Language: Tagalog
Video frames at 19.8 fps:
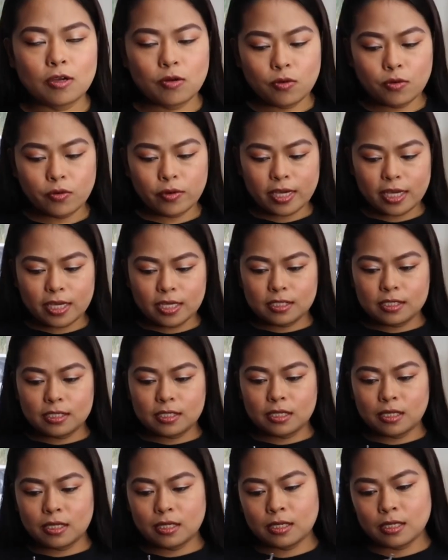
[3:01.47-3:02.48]
ko
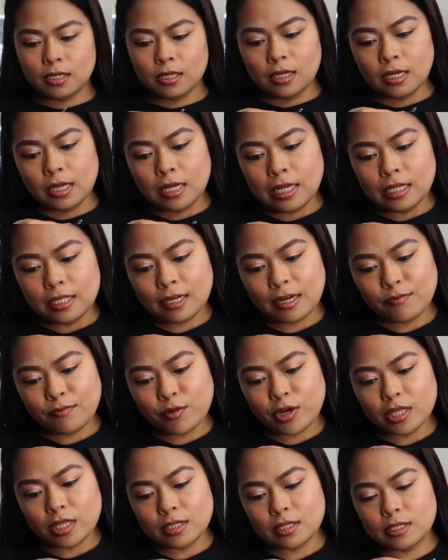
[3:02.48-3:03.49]
is
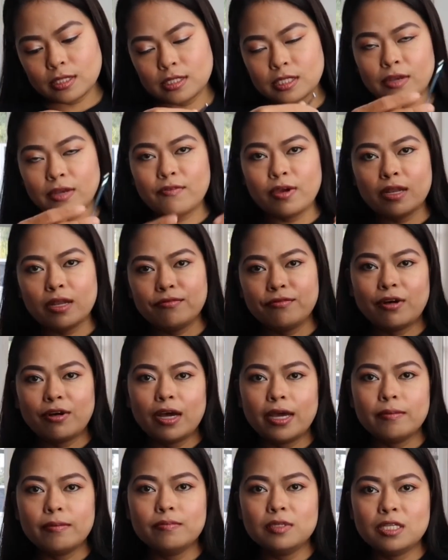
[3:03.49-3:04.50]

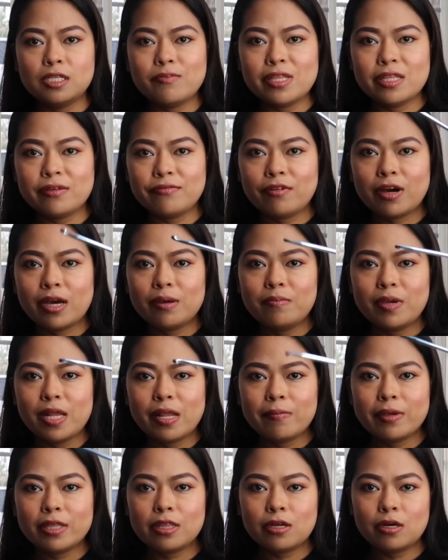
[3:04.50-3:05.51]
3.75
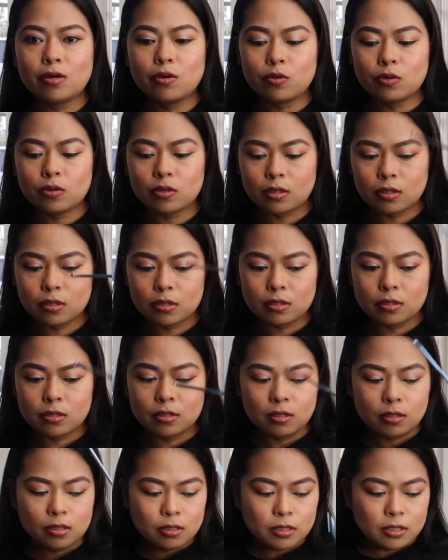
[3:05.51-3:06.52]
75mm hook.
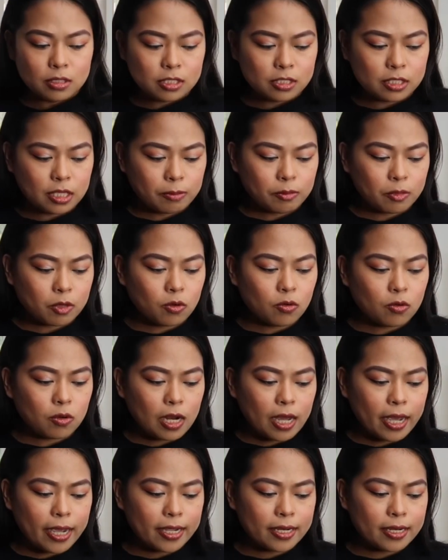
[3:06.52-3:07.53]
Simple
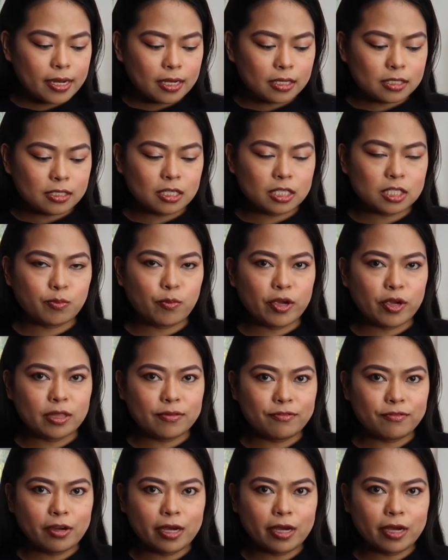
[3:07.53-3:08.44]
kulay ng 6.5.